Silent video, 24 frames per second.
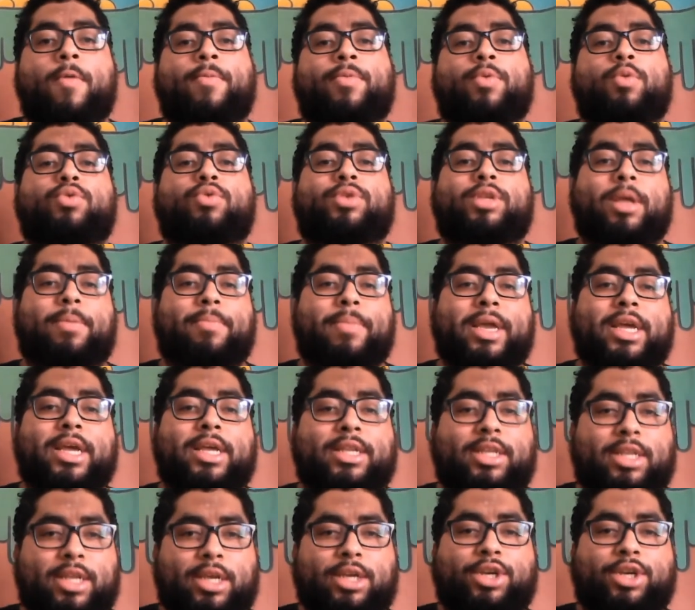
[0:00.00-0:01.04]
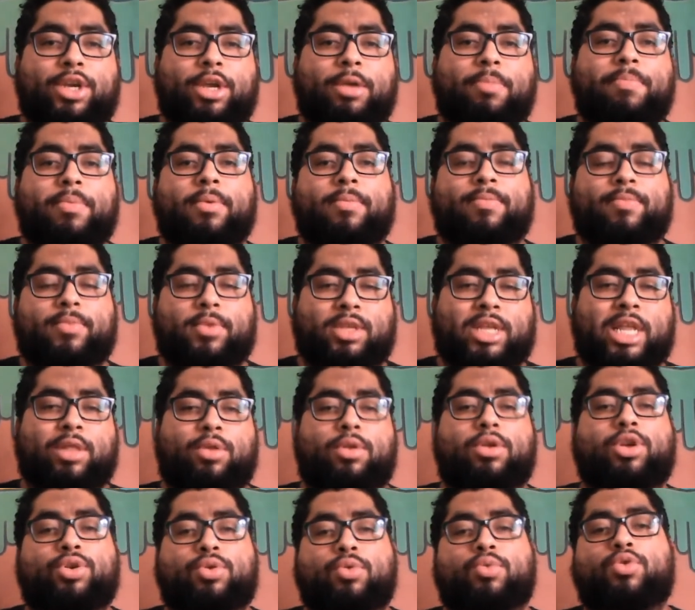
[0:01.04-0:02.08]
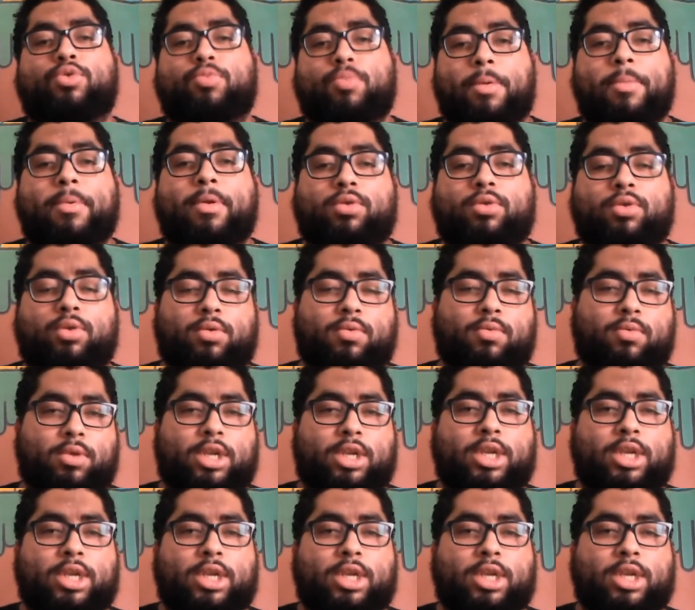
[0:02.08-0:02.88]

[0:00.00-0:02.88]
do Sebir Sergipe, Centro de Estudos Bíblicos de